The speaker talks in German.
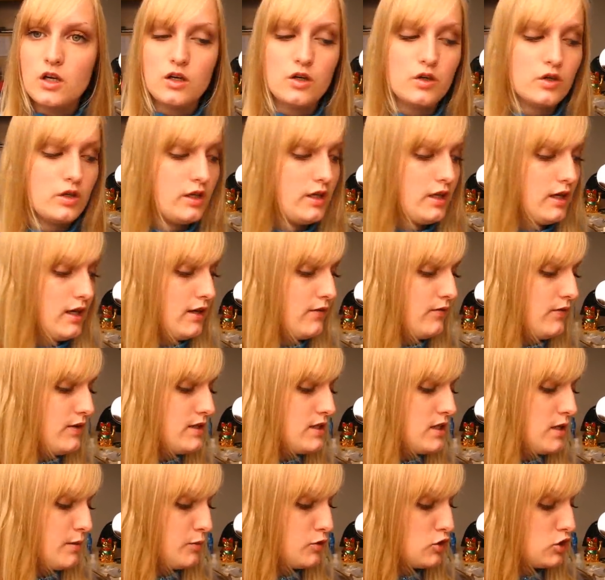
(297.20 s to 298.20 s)
Okay, dann
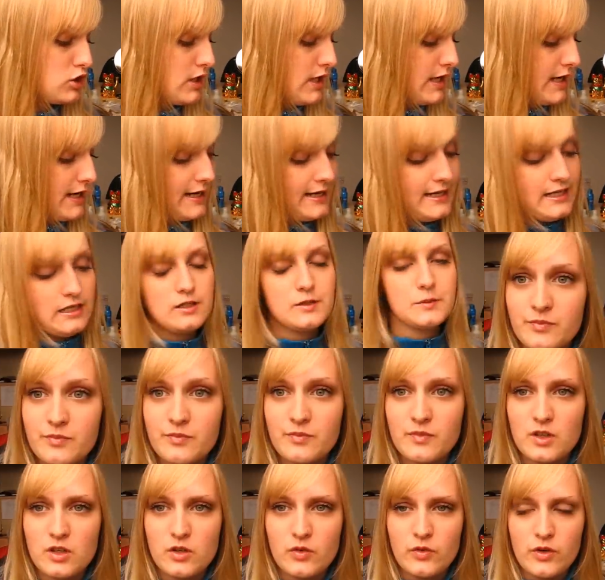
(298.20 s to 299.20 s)
wisst ihr Bescheid.
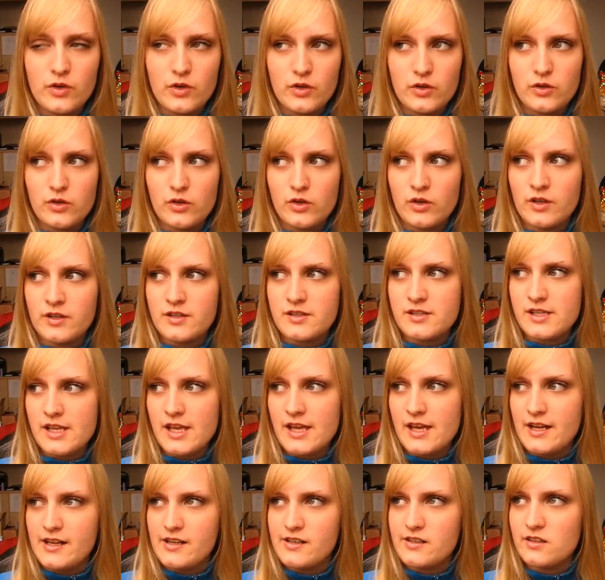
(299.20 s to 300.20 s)
Ich wollte euch noch
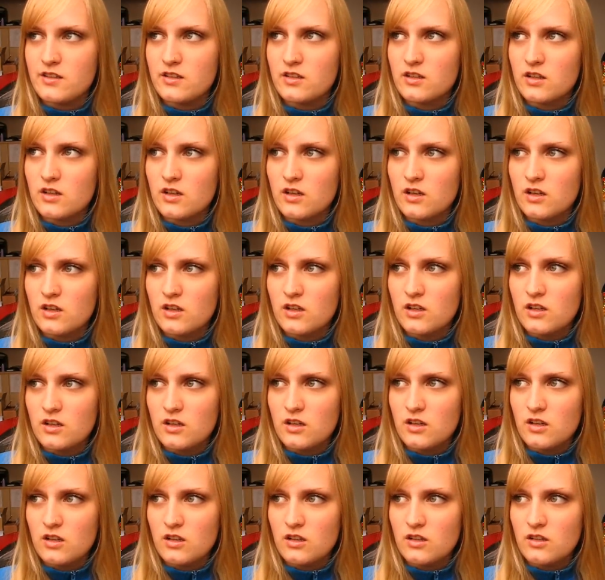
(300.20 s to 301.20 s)
erzählen,
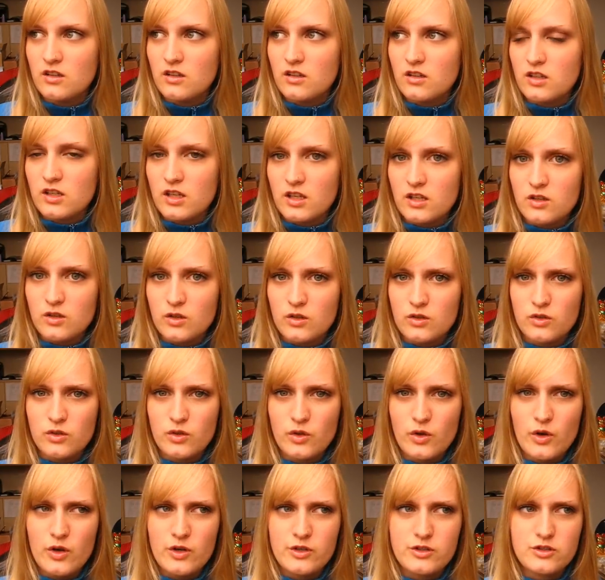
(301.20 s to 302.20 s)
ich hatte heute
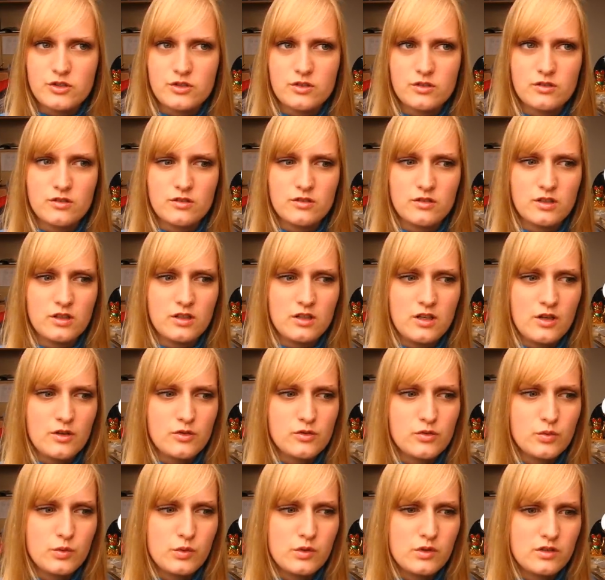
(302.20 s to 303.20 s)
Deutsch, die
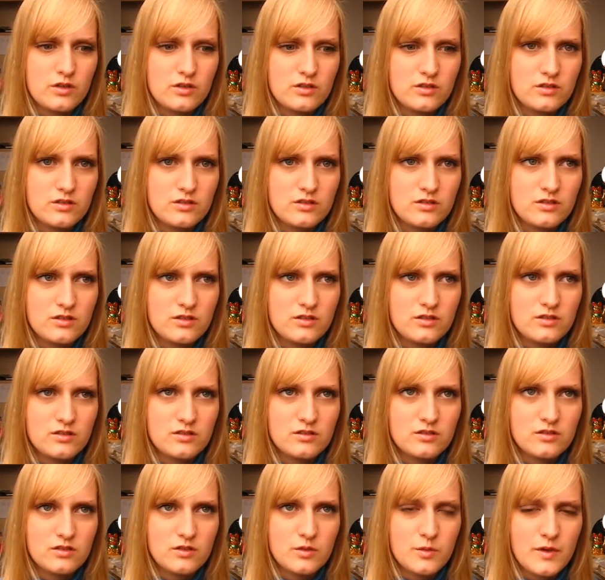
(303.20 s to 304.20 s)
Klausur
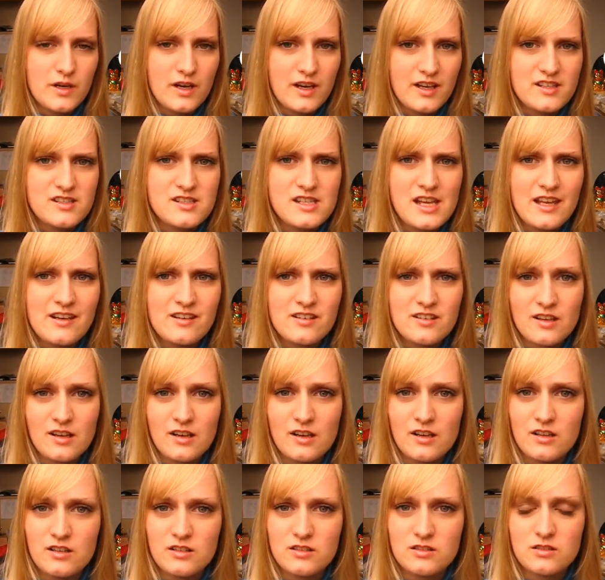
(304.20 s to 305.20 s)
über
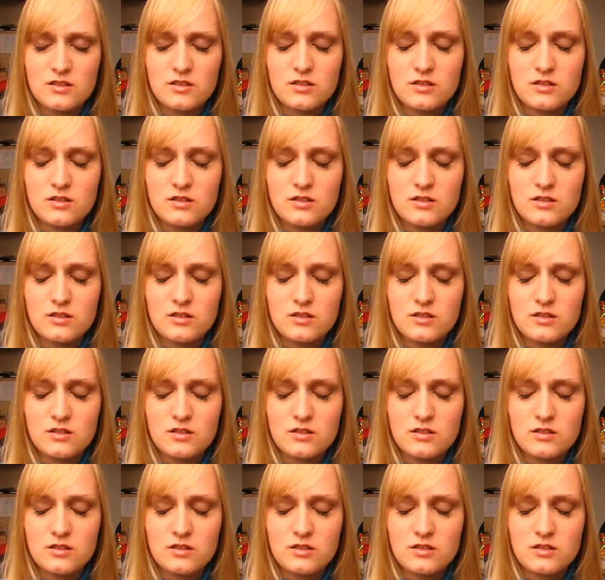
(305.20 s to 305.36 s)
Cassandra.